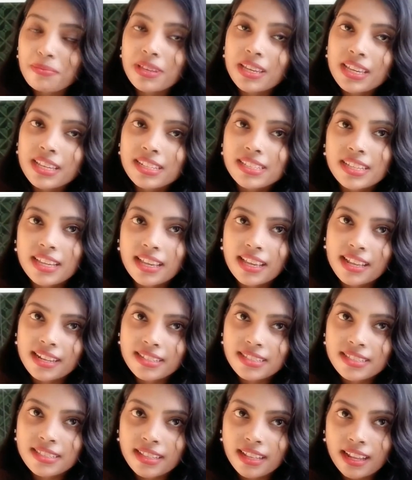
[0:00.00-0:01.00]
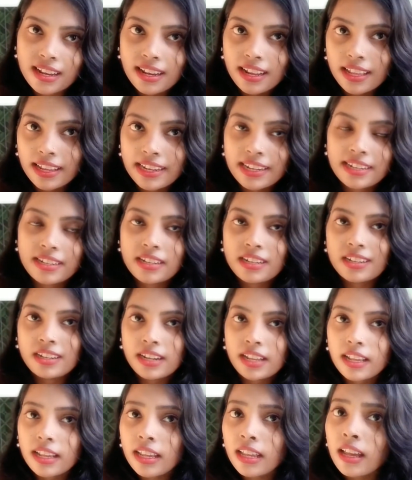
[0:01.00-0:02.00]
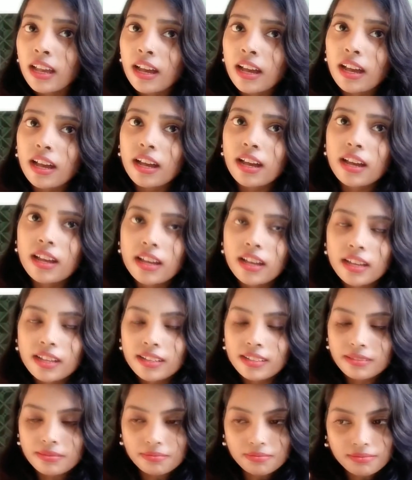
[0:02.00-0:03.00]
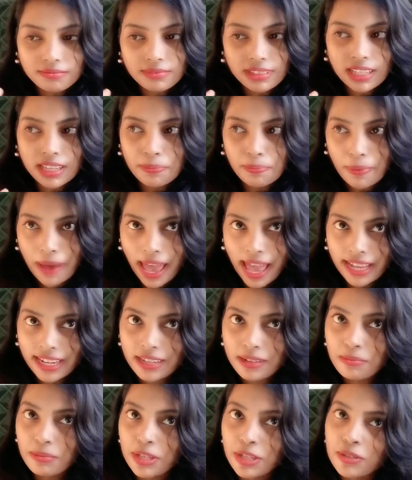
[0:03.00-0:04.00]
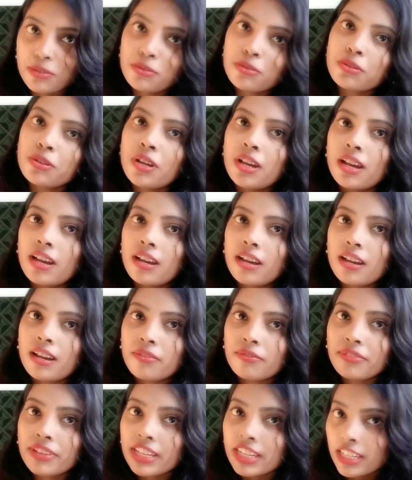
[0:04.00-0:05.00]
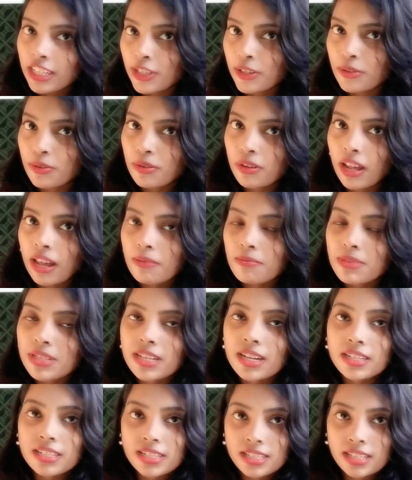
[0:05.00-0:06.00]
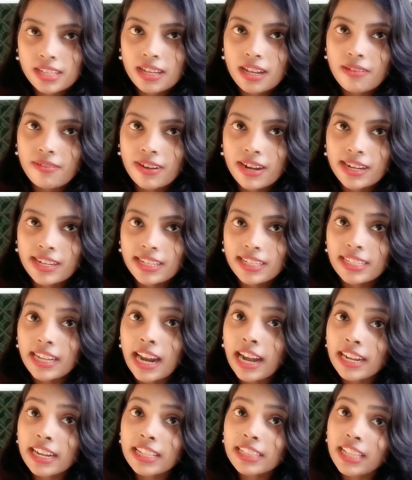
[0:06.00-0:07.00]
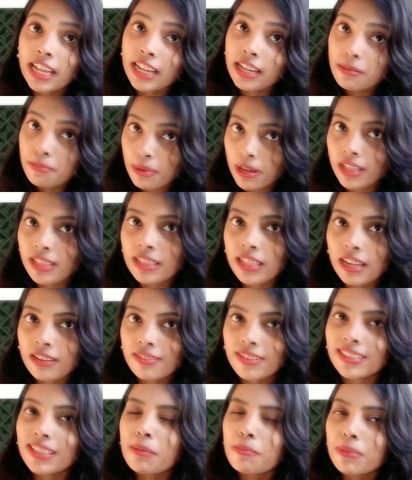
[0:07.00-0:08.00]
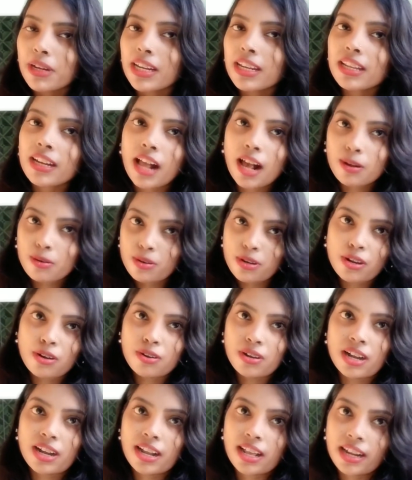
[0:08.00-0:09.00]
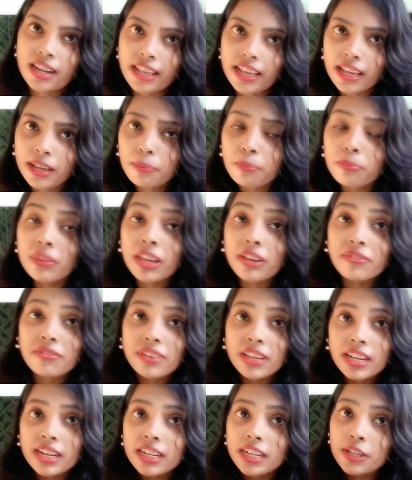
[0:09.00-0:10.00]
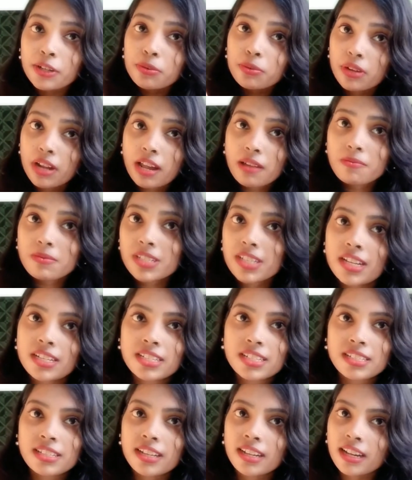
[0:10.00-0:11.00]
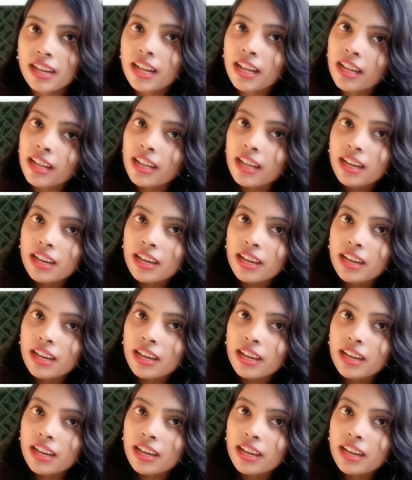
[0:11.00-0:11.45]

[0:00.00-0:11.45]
మీరు చేయాల్సిందల్లా ఏంటంటే ఈ ప్యాక్ మీరు వీక్లీ టూ టైమ్స్ ఖచ్చితంగా వాడాలి అంటే తగ్గిపోయిన తర్వాత మళ్ళీ రాకుండా ఉండడానికి వీక్లీ టూ టైమ్స్ ఖచ్చితంగా